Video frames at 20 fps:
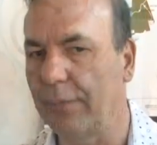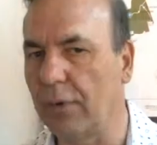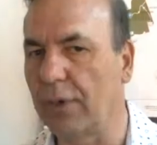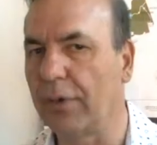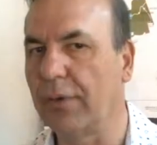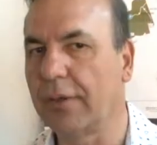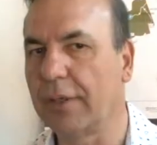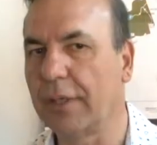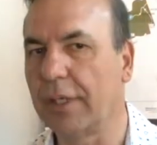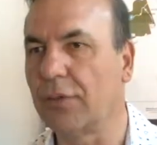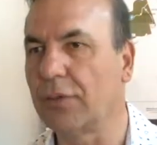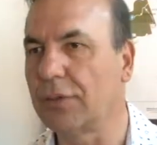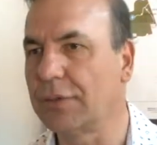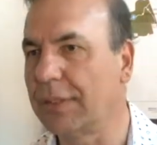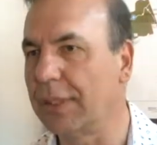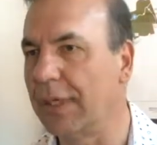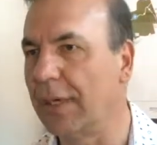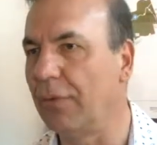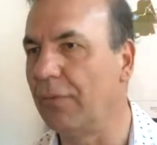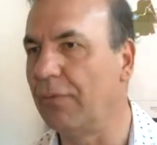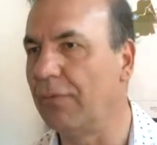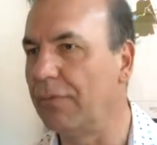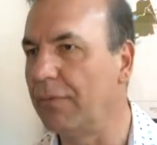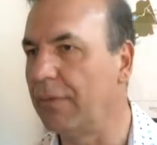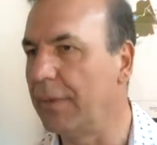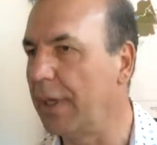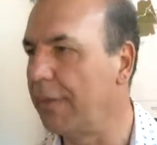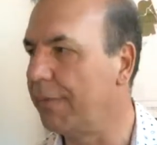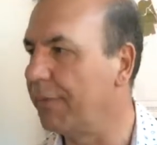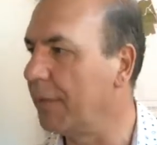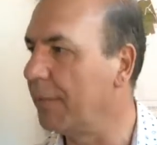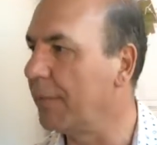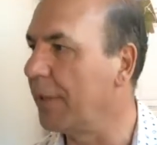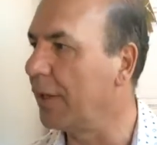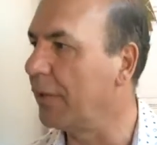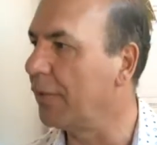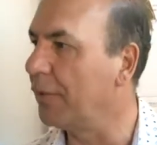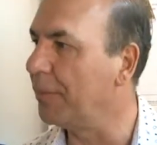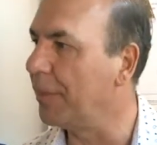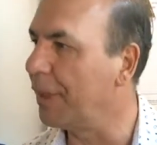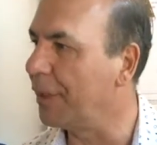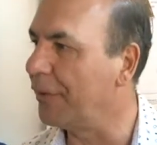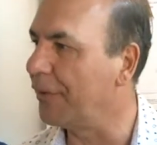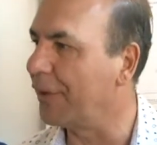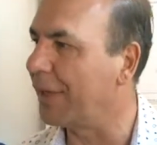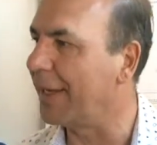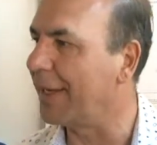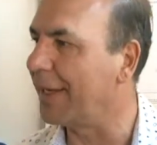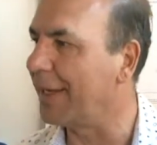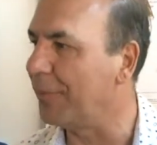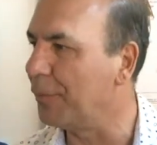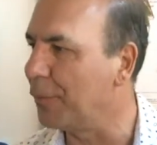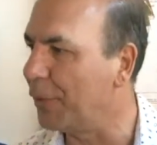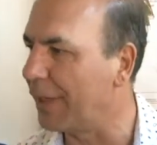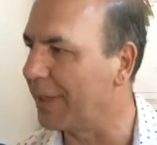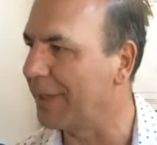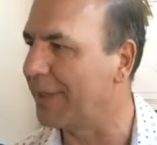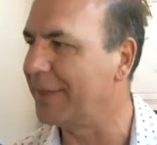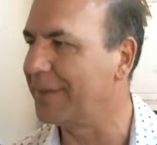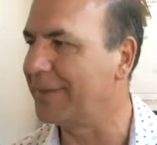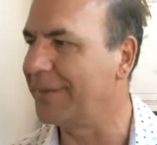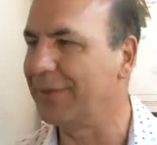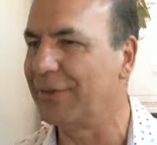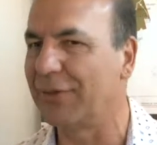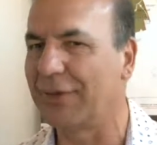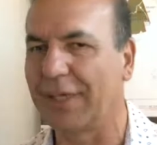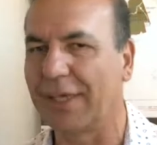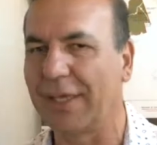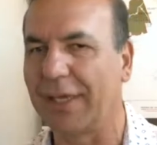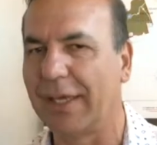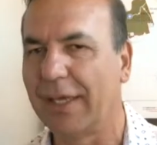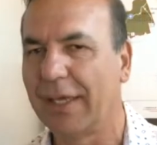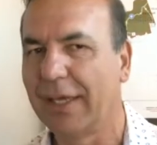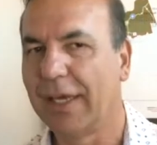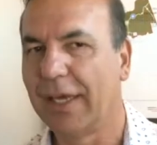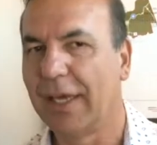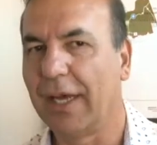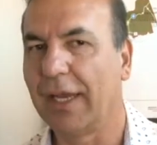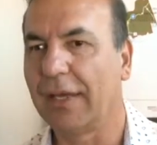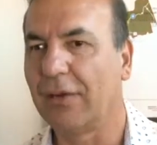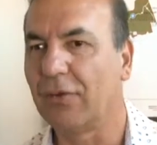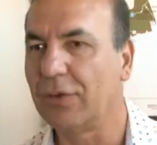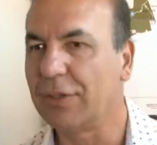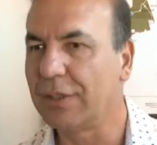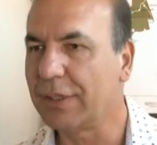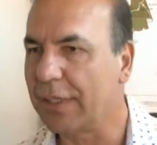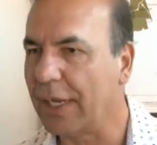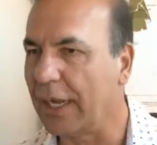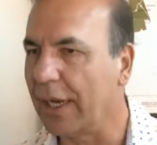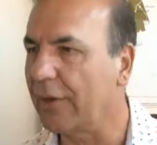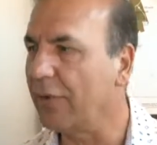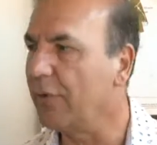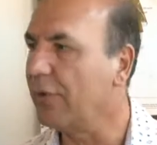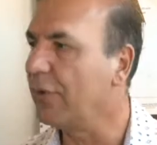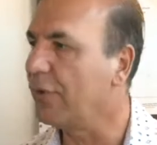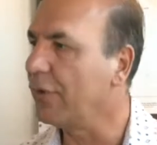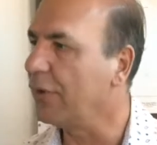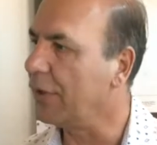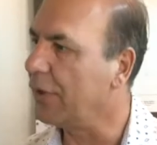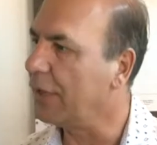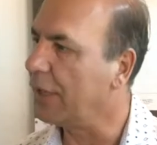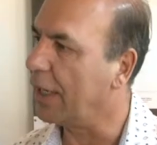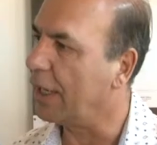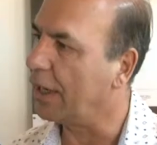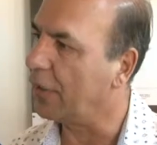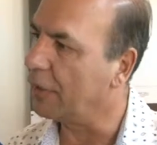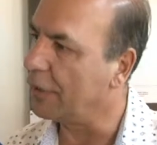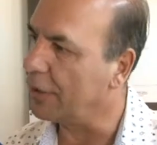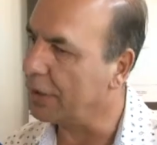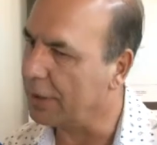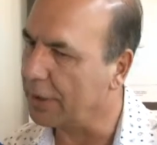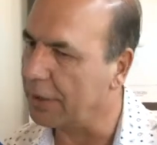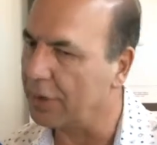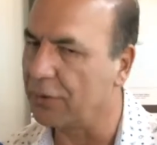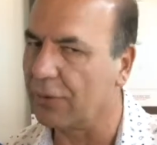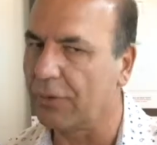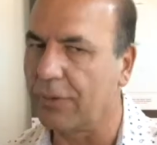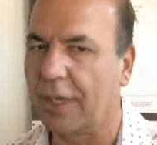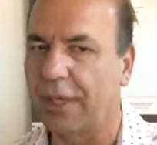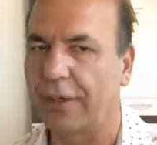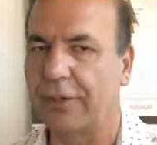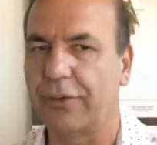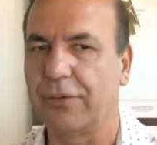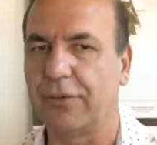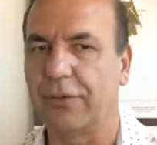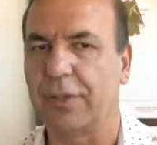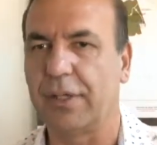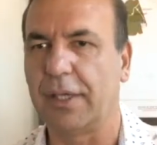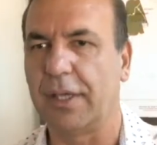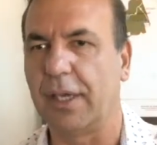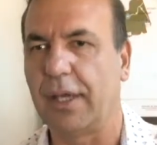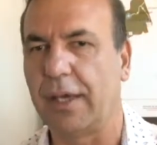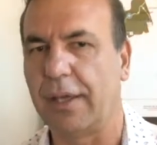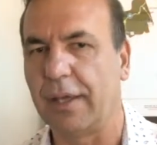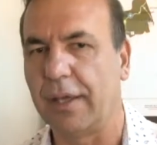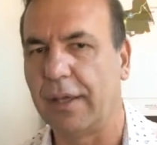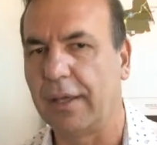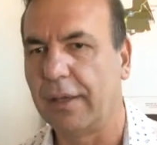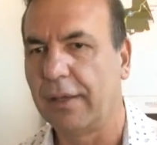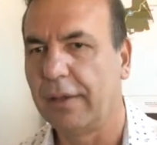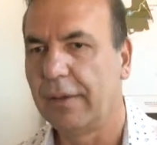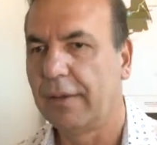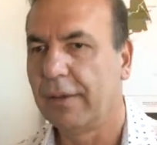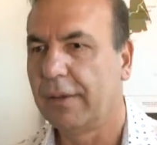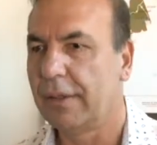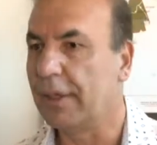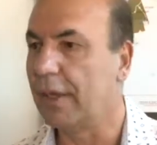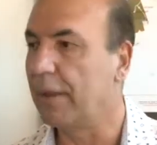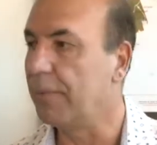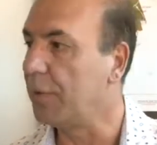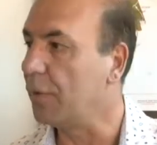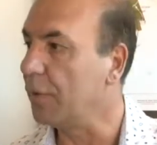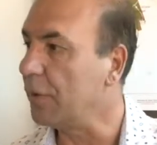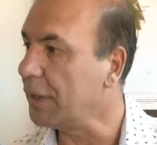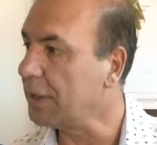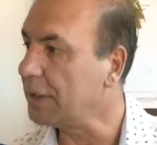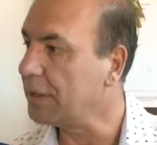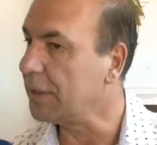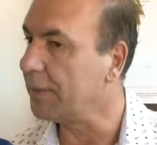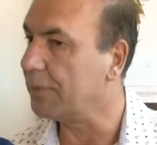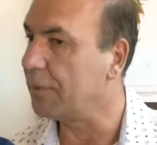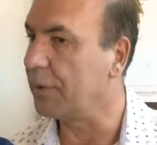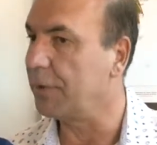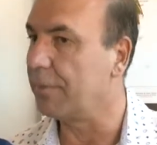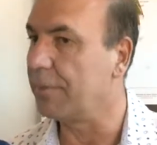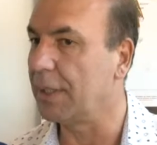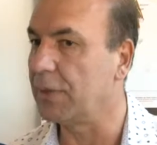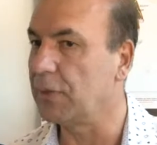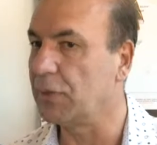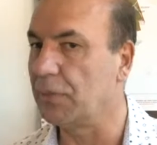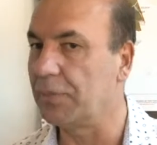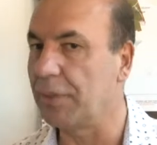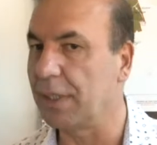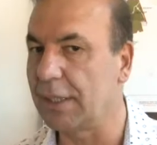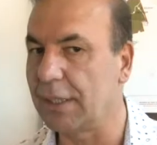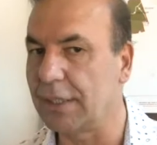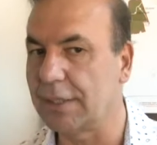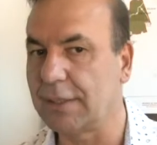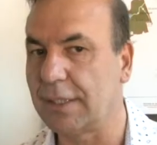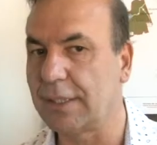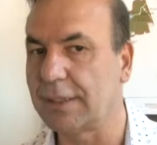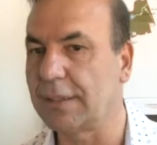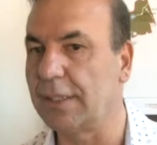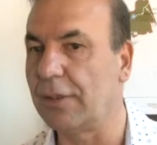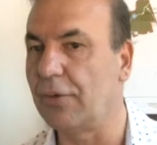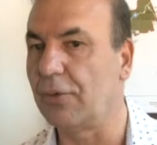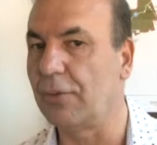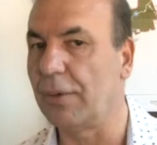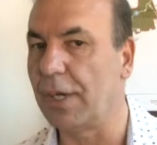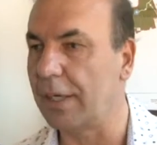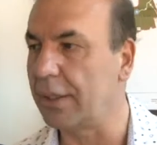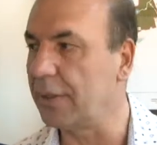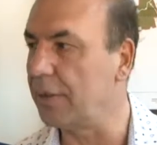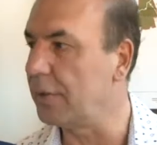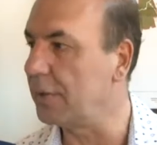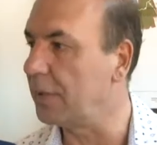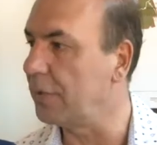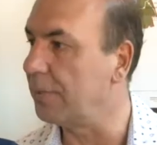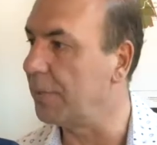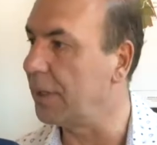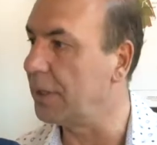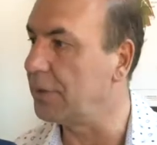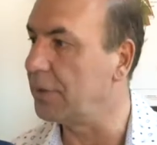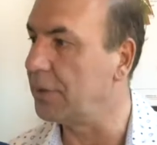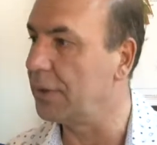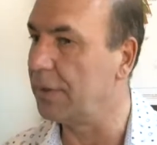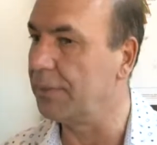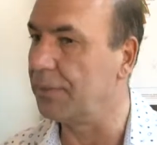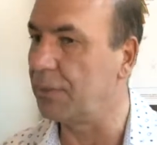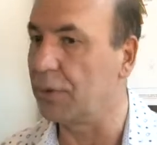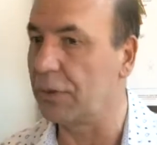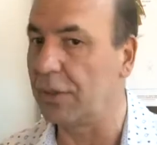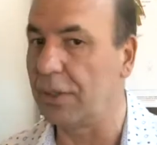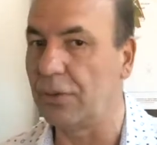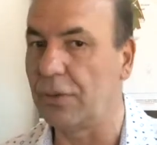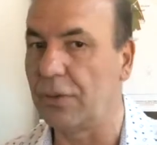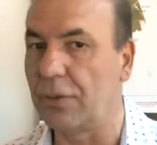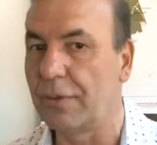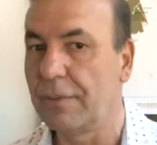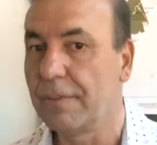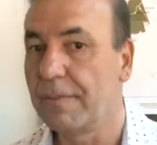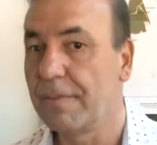bueno que no sea una firma de convenio y que quede muerta, sino que al contrario ir a los distintos barrios de la, de la provincia, porque mayormente se hacen los barrios estos playones deportivos,